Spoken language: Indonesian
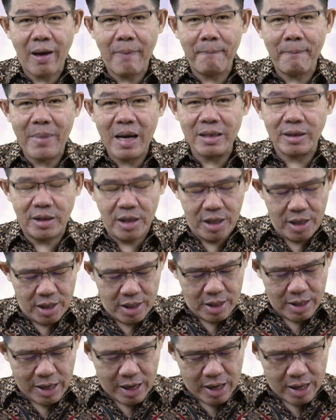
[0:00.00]
telah
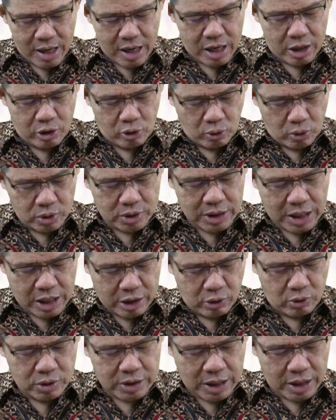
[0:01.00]
mati karena
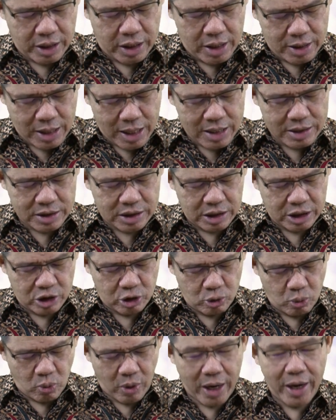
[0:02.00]
dosa-dosa kita
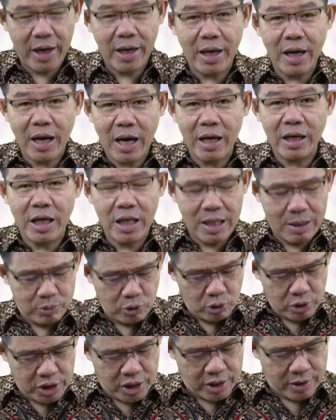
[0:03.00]
sesuai dengan kitab
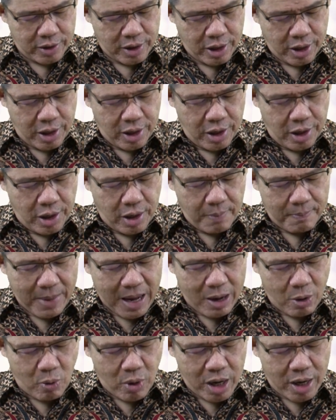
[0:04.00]
suci,
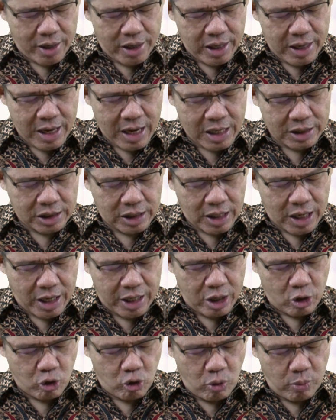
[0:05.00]
bahwa ia telah
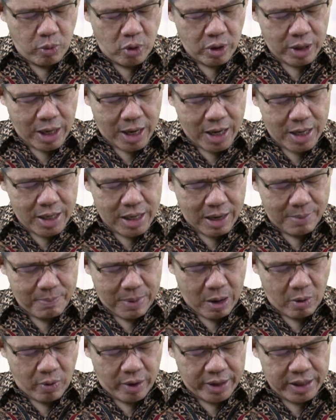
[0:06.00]
dikuburkan
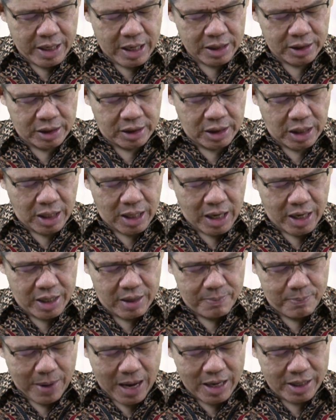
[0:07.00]
dan bahwa ia telah
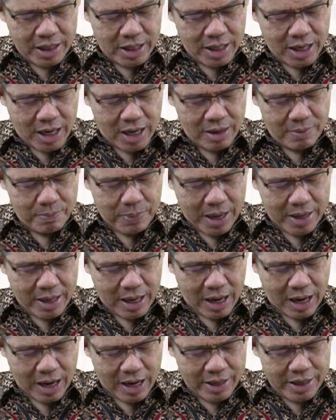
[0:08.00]
dibangkitkan
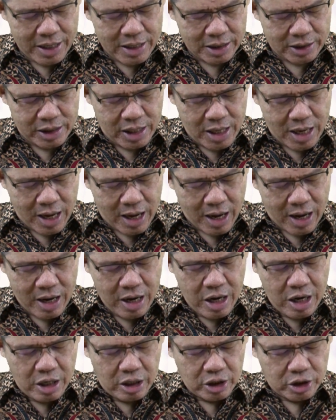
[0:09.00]
pada hari
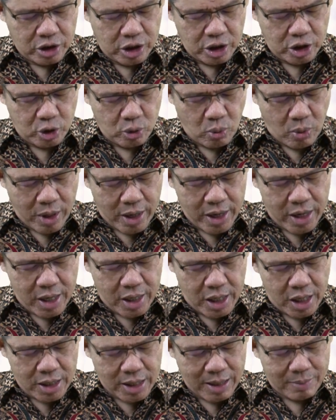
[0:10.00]
ketiga
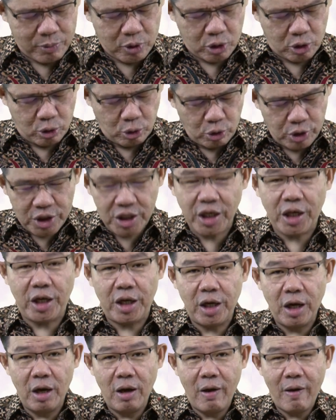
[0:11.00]
sesuai kitab
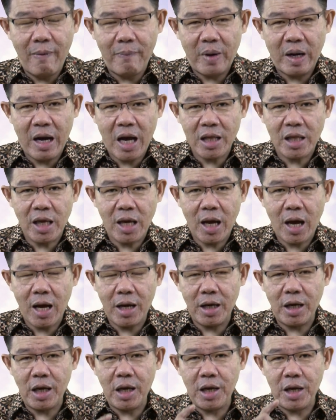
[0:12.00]
suci.
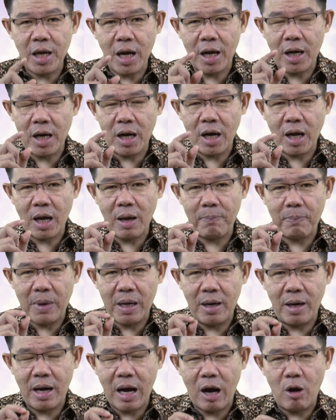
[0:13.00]
Perhatikan, ini adalah
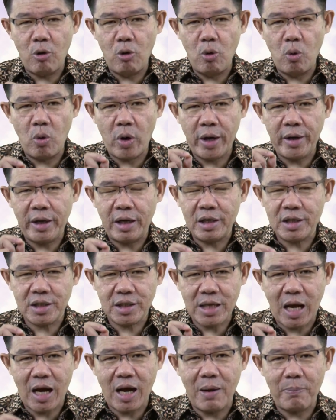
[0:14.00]
pendahuluan yang
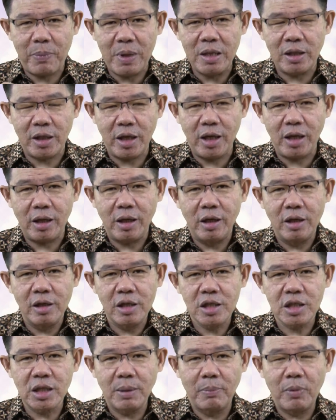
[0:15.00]
sangat penting
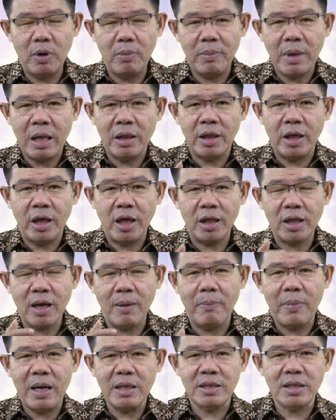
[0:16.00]
sebelum nanti
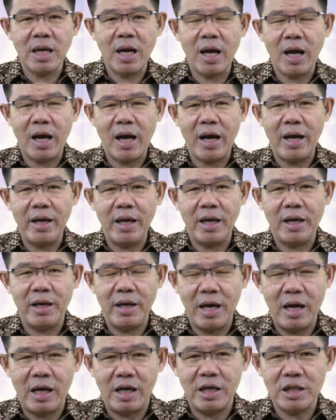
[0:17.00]
kita baca
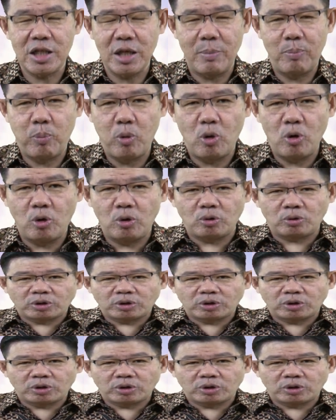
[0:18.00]
ayat yang ke-10.